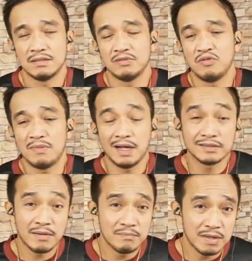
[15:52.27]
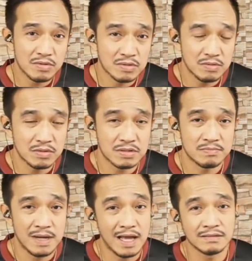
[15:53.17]
yung mga tambaluslos
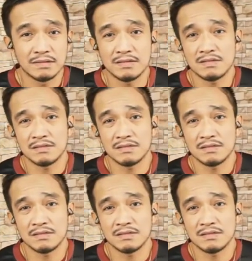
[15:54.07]
vloggers,